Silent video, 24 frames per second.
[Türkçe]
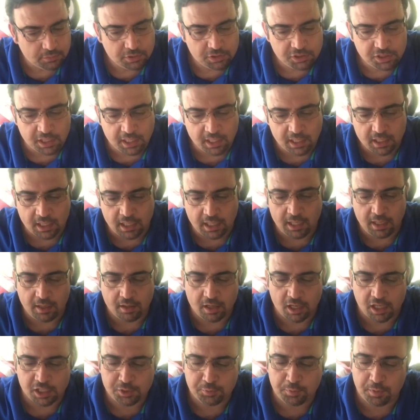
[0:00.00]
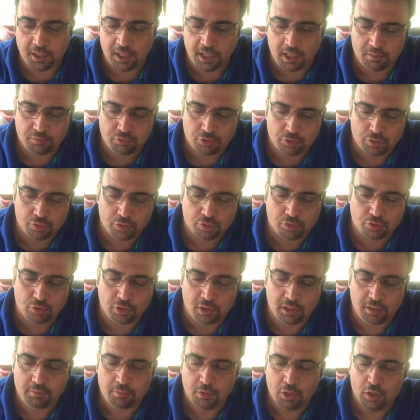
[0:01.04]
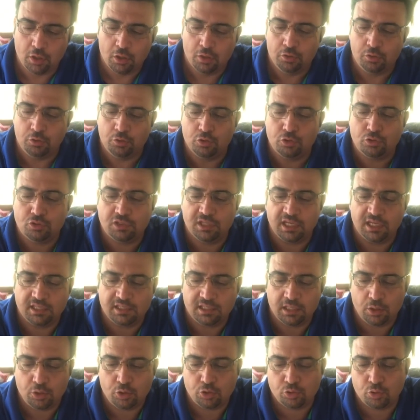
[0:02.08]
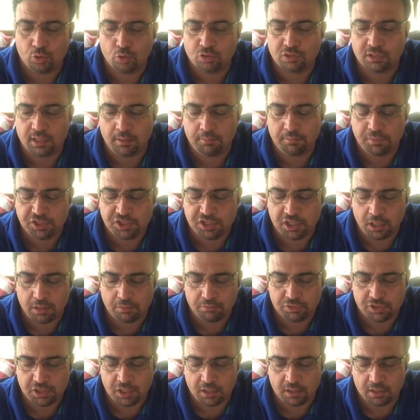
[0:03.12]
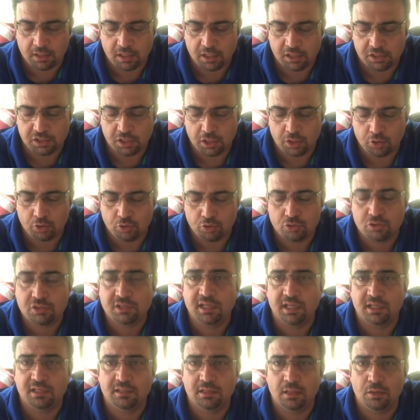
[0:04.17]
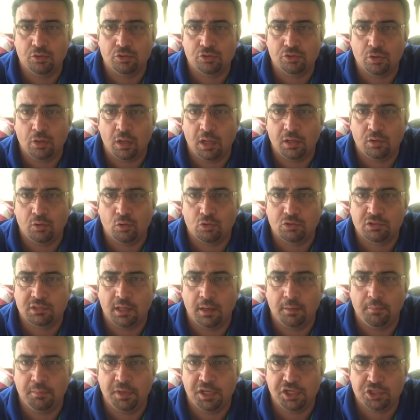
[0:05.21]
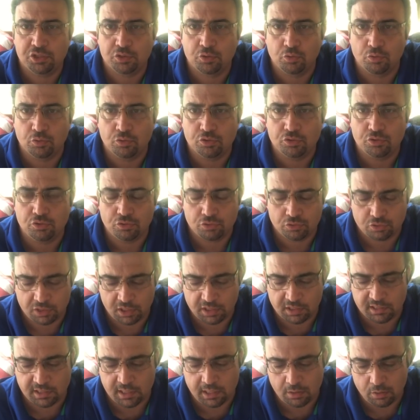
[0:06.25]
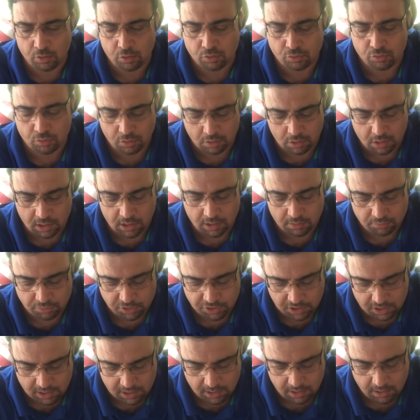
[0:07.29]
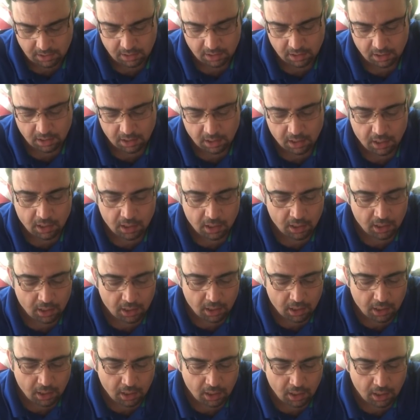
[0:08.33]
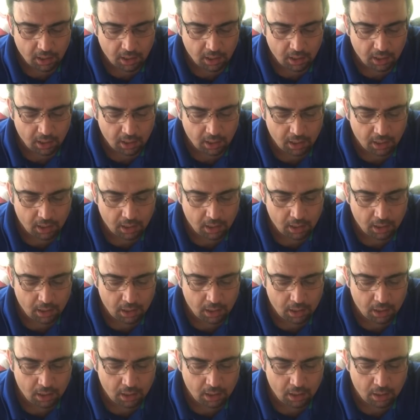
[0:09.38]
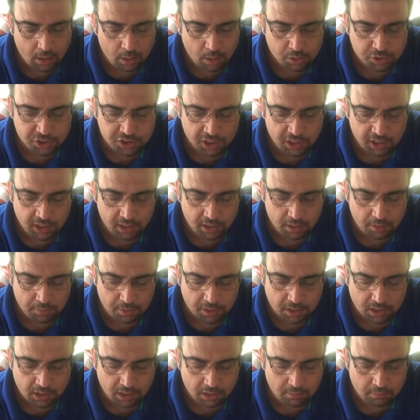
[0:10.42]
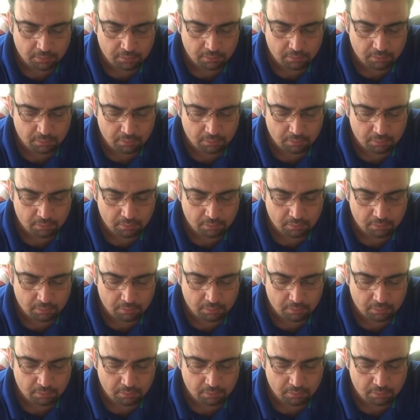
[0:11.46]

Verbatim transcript: şeye ha, kaç paraya almış onu da söyleyeyim. 183.95 almış arkadaşlar. 183 dolar 95 kuruş 184 dolar almış yani. Aa, şeyine bakayım